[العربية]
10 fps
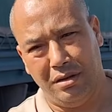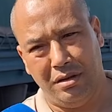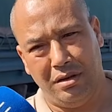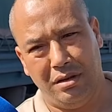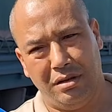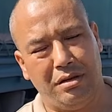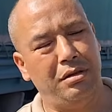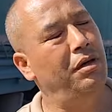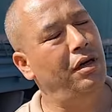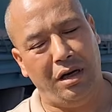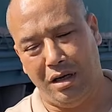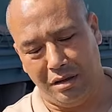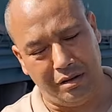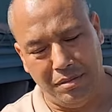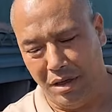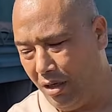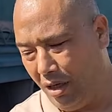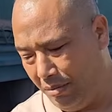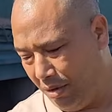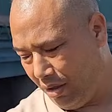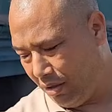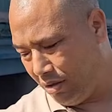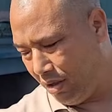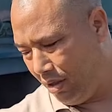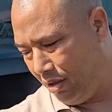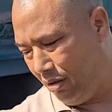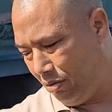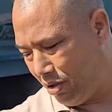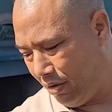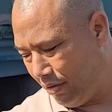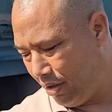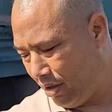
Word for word: تبيعها يعني تبيعها تبايعها بايعه السلعه نتاعو صافي آه.